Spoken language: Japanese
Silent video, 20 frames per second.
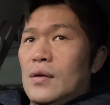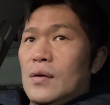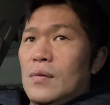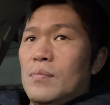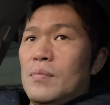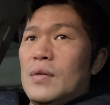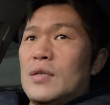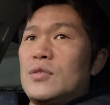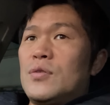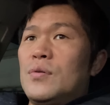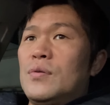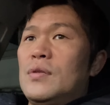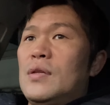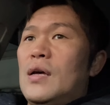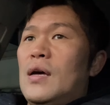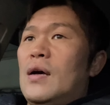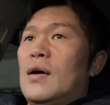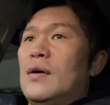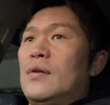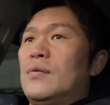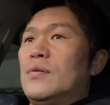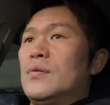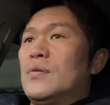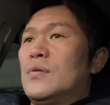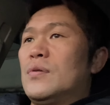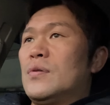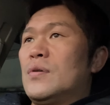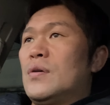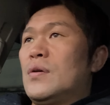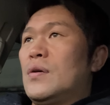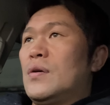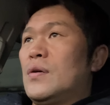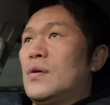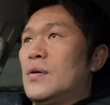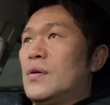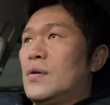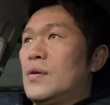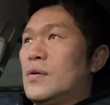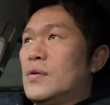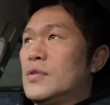まあ、そんなあの
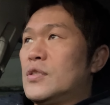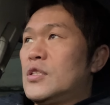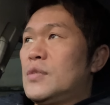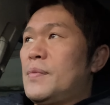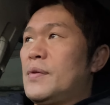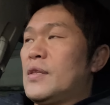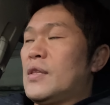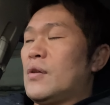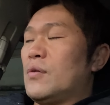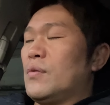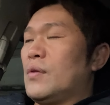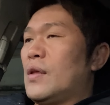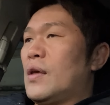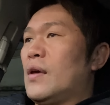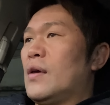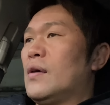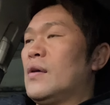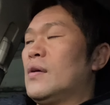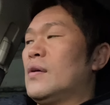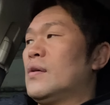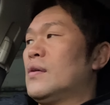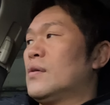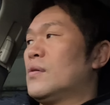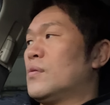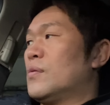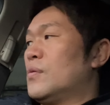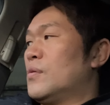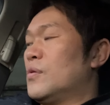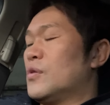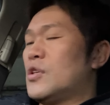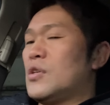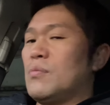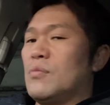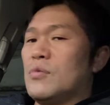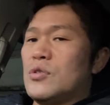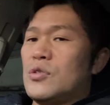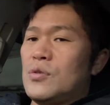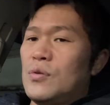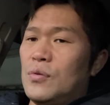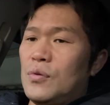全てのねこう気持
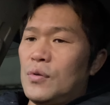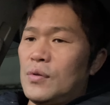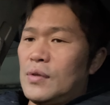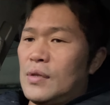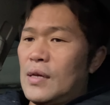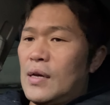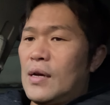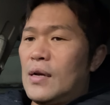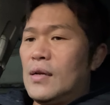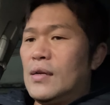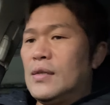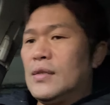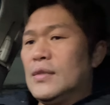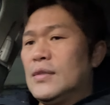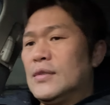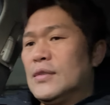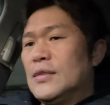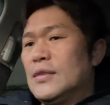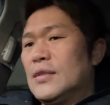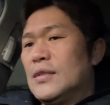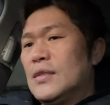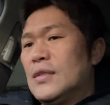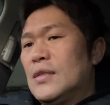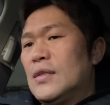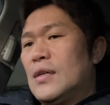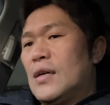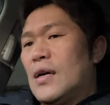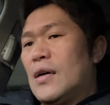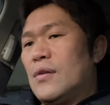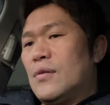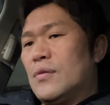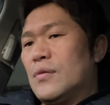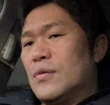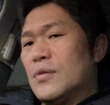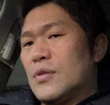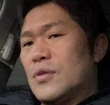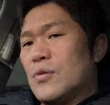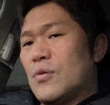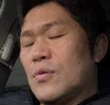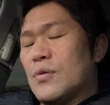ちの乗ったあの
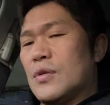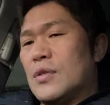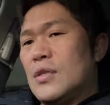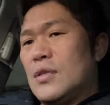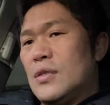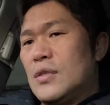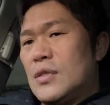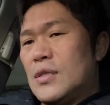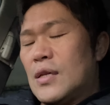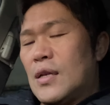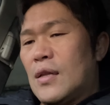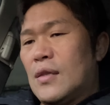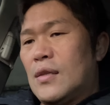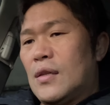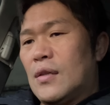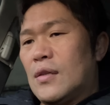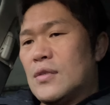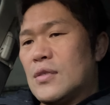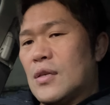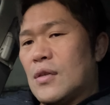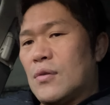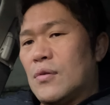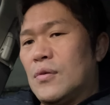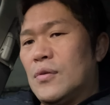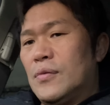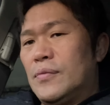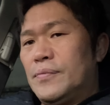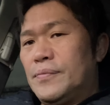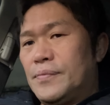すごくいい試合だったんですけど